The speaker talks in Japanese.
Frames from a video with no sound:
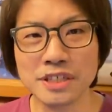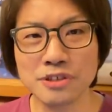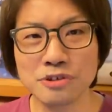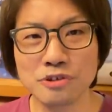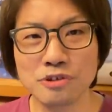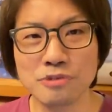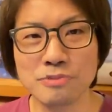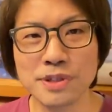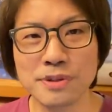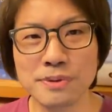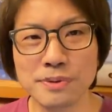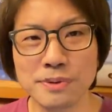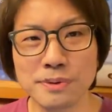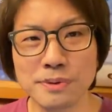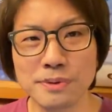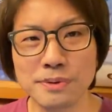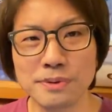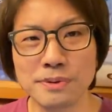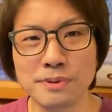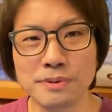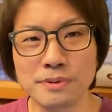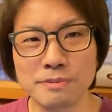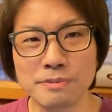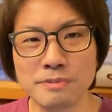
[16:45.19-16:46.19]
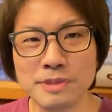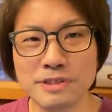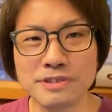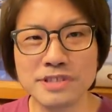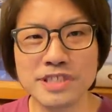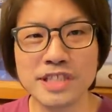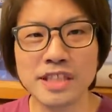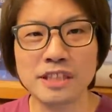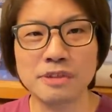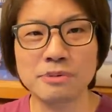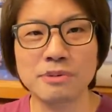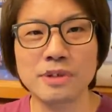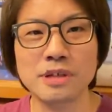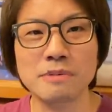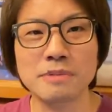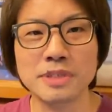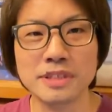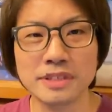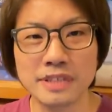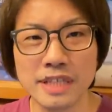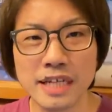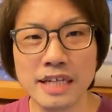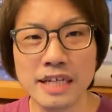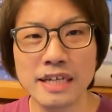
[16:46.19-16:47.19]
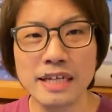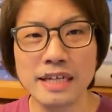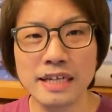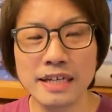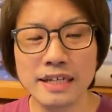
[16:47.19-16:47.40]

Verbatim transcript: 興味を見失ったところありますね。